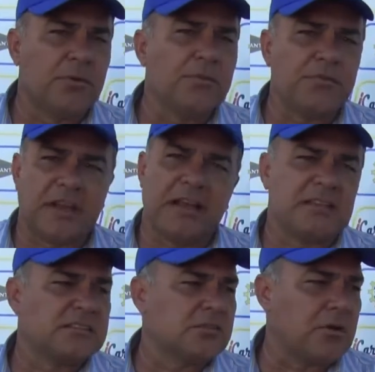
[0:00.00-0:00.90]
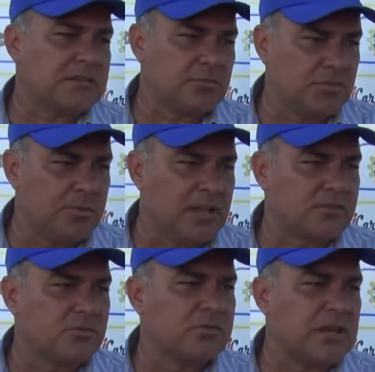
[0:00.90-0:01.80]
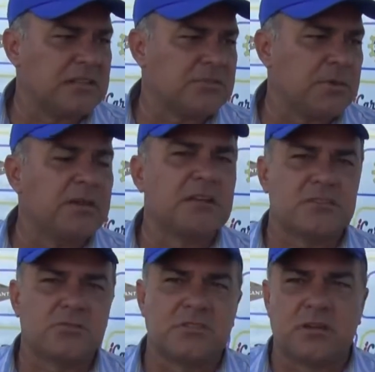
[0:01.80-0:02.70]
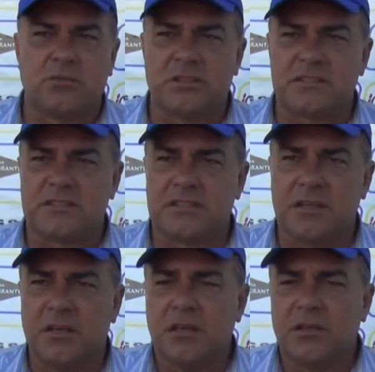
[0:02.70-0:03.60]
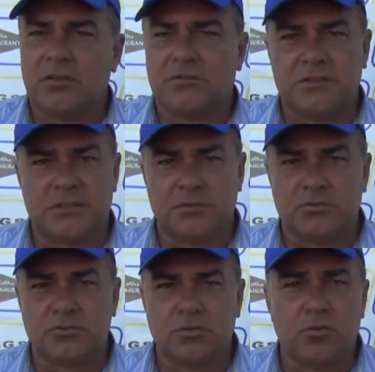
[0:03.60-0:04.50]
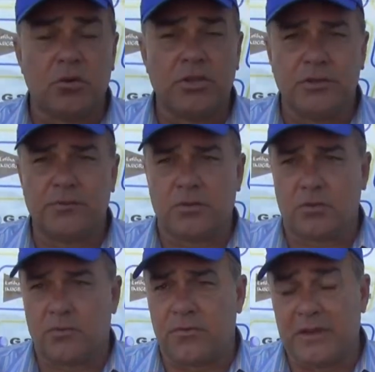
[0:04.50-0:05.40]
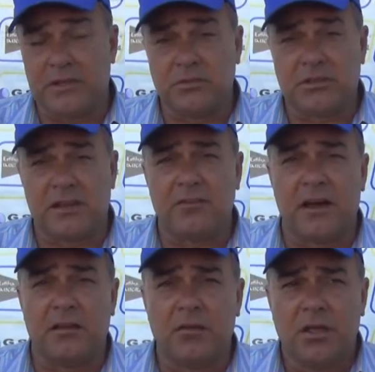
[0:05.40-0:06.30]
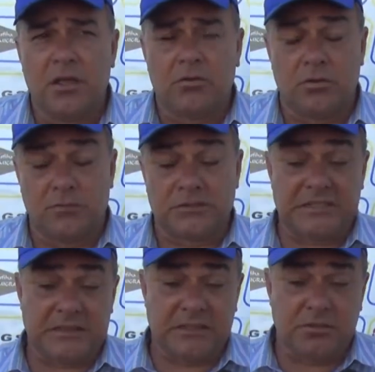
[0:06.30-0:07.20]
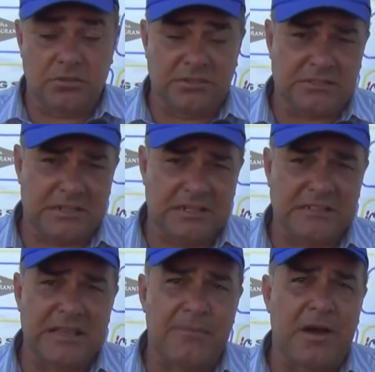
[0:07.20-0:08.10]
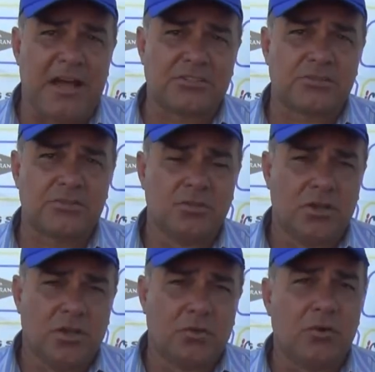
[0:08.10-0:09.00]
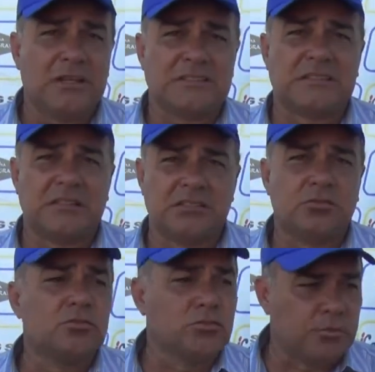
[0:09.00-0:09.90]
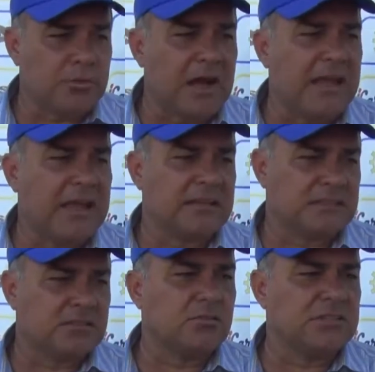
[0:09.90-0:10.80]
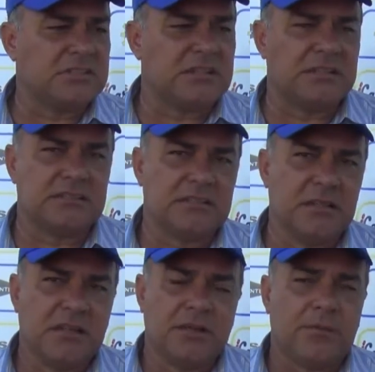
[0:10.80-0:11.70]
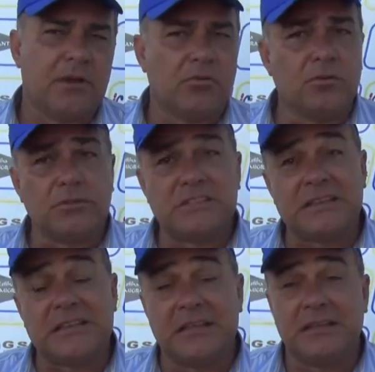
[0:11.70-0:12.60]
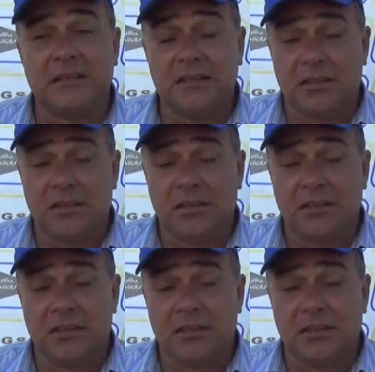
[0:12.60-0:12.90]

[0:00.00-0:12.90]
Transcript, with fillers: vamos ficar na situação de braço cruzado esperando as coisas acontecer. Nós fizemos um jogo horrível, que eu falei no intervalo. Quando você tem dois, três abaixo, o restante do grupo carrega esses dois, três. Mas quando você tem